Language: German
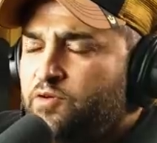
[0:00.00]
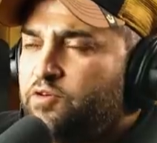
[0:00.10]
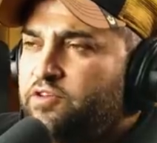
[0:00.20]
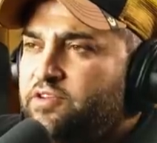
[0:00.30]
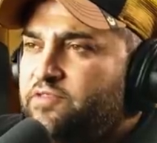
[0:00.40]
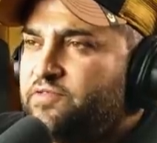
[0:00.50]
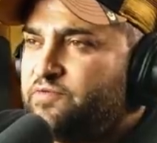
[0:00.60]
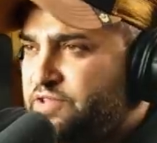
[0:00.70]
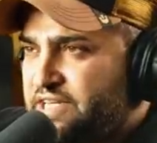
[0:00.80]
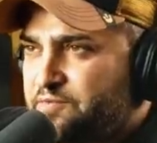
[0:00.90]
Und äh,
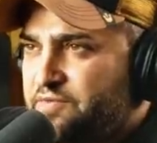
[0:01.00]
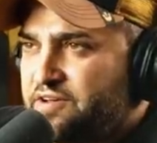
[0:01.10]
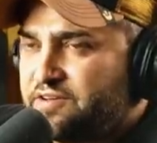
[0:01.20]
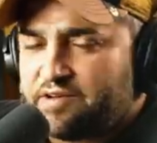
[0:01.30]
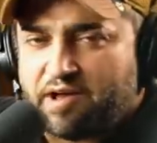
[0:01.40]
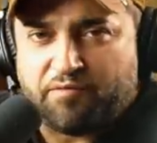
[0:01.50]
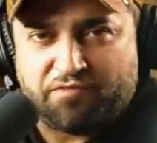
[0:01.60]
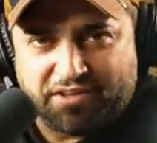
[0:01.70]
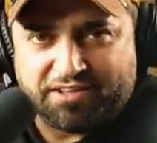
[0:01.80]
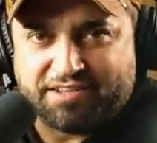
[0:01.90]
wie sagt man, am
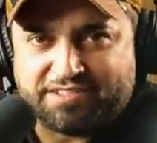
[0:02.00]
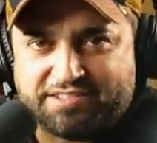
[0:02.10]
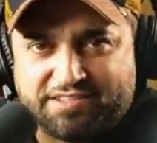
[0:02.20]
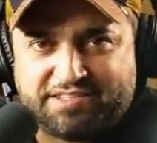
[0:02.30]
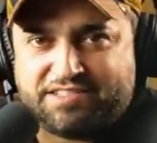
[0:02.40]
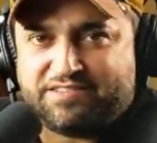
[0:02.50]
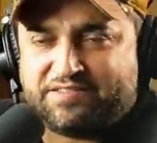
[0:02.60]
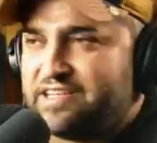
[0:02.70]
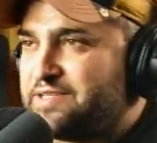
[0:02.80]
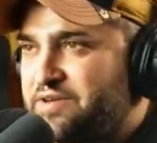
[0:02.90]
wichtigsten ist es,
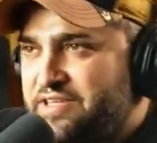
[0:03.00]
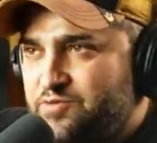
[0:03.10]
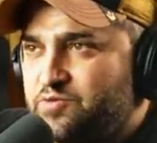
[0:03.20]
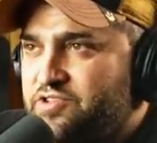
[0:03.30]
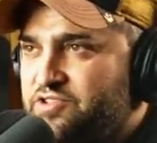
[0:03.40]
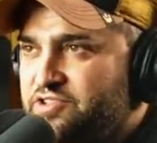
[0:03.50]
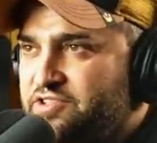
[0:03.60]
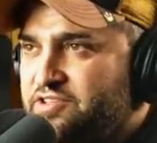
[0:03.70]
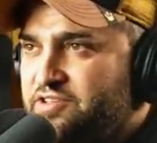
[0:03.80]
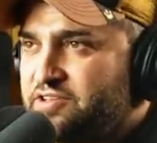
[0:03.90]
dass man gesund ist.
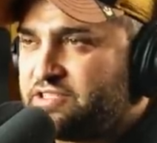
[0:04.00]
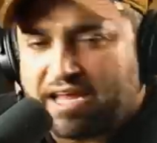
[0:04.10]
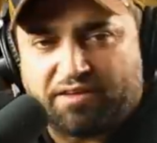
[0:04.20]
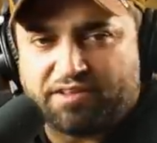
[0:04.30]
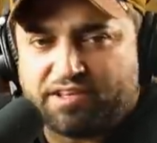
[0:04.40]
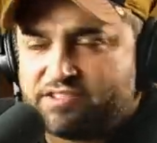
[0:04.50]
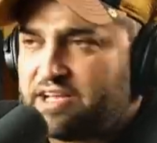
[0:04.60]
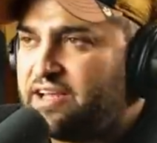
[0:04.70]
Ja, das und, Allerwichtigste.